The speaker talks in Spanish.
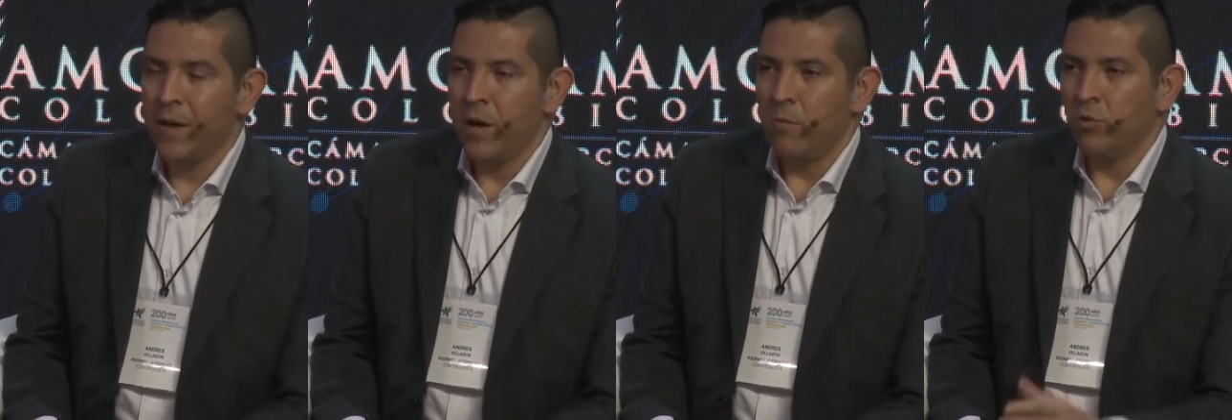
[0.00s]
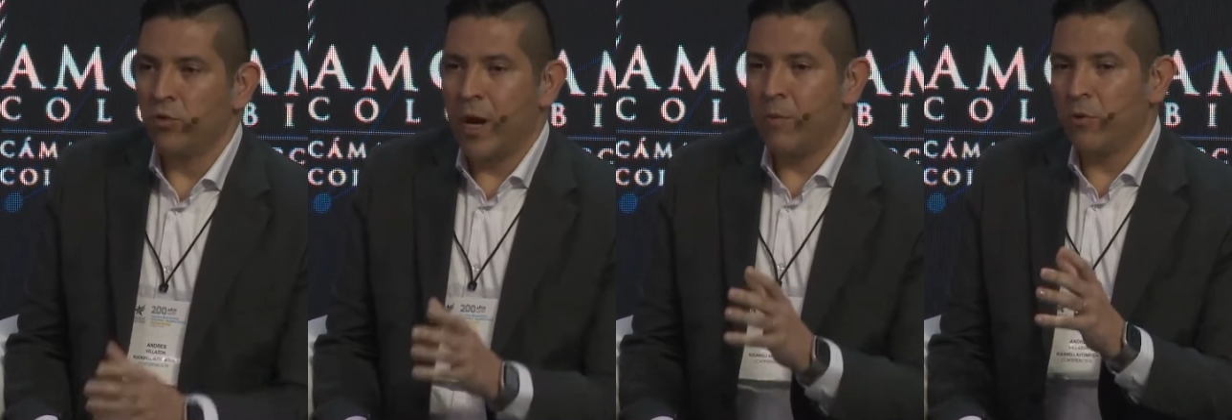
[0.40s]

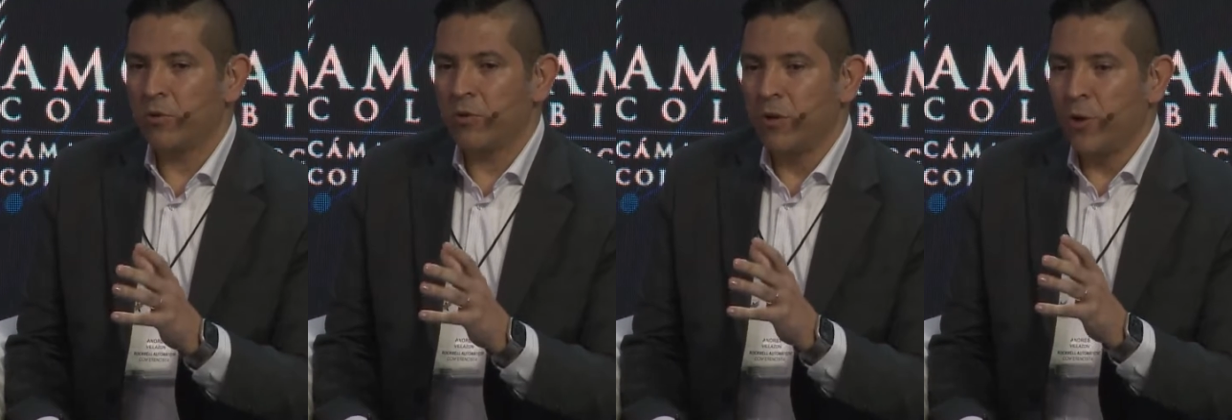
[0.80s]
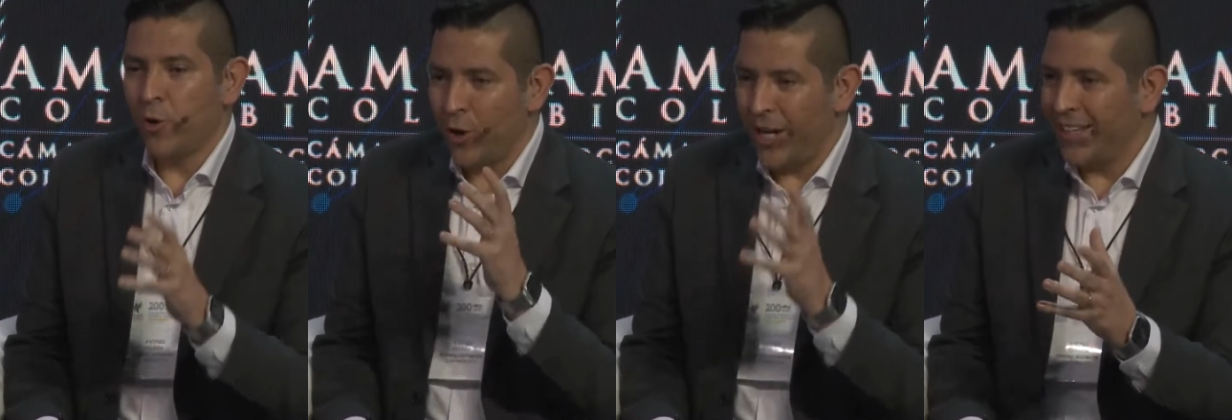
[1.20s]
buscamos
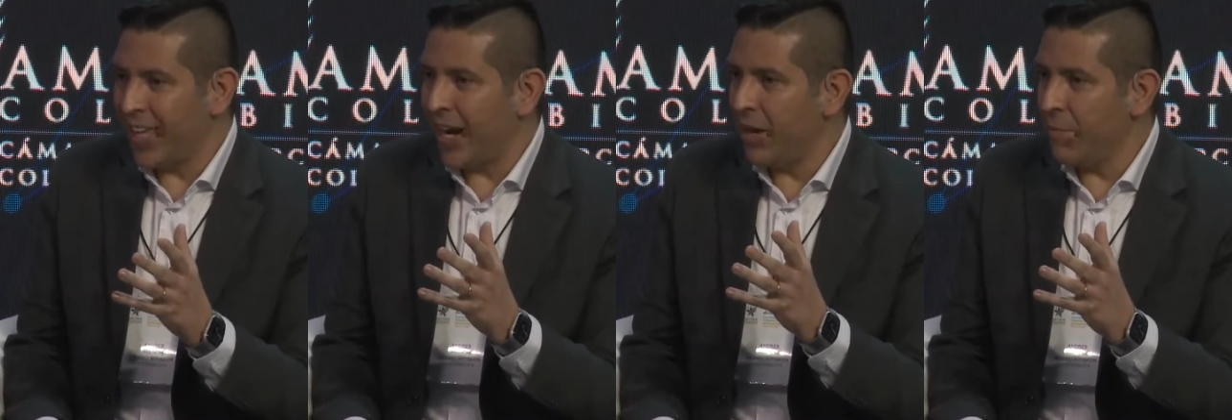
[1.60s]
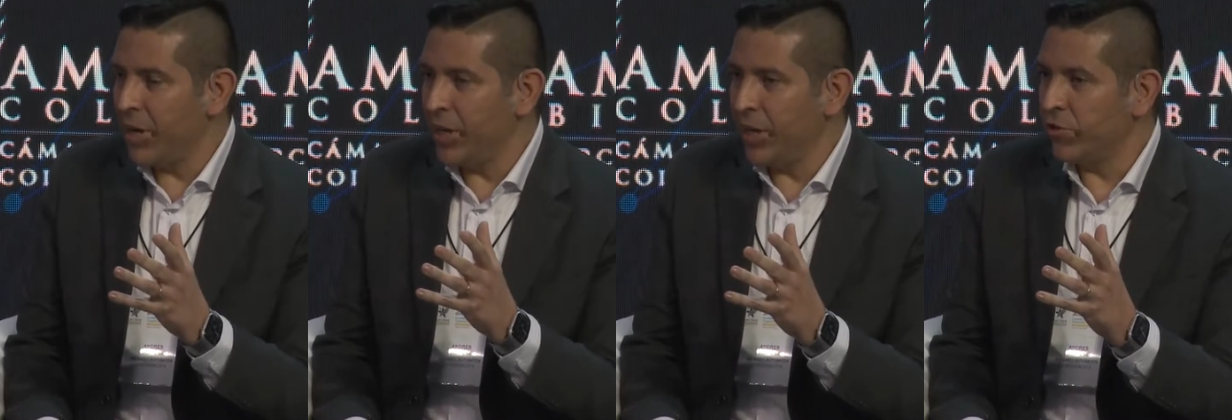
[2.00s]
conectar la
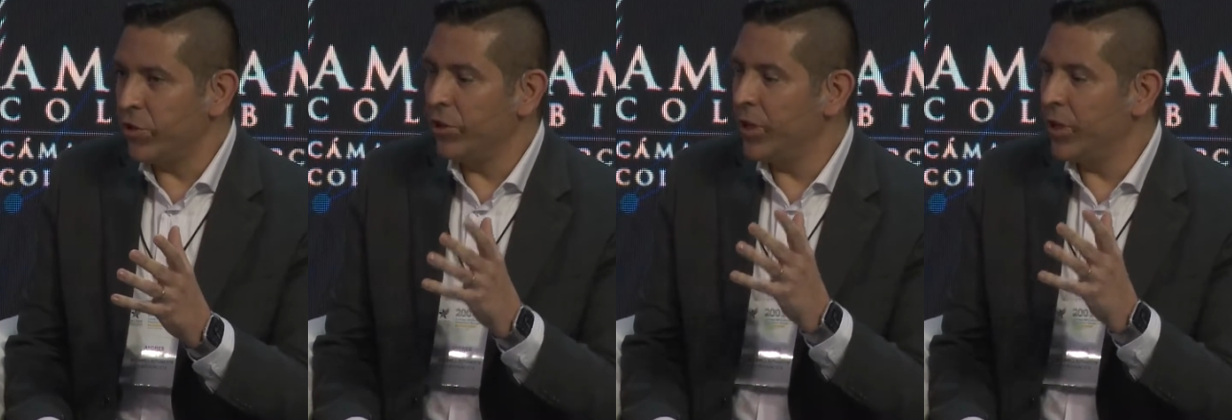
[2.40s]
imaginación